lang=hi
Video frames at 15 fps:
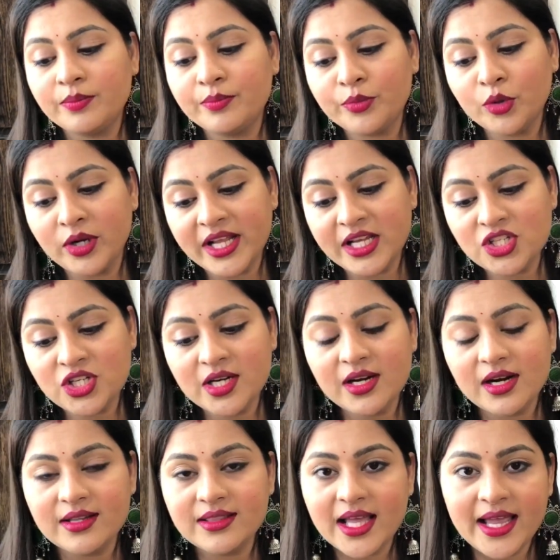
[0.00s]
प्रोटेक्शन
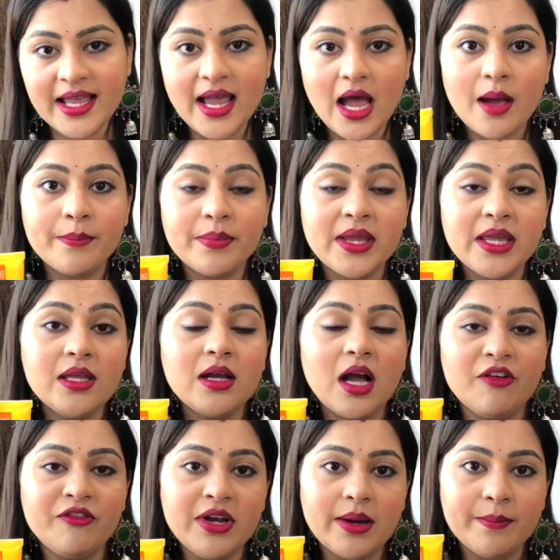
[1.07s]
करता है आपकी
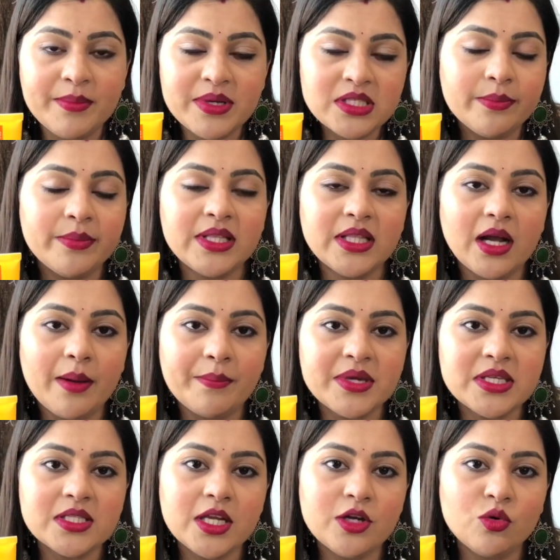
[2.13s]
काफ़ी लंबे समय तक
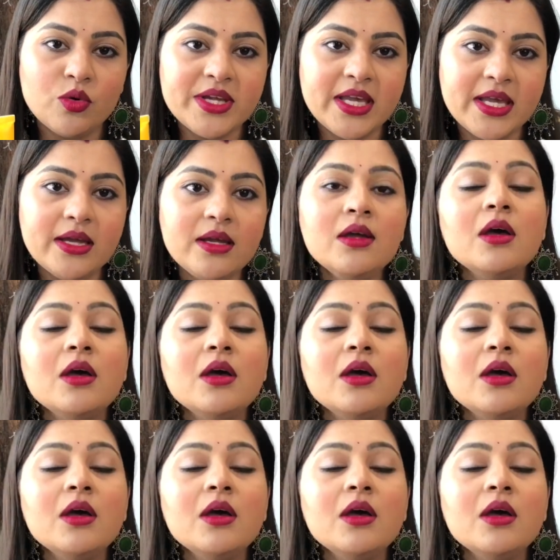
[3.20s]
आपकी स्किन को ये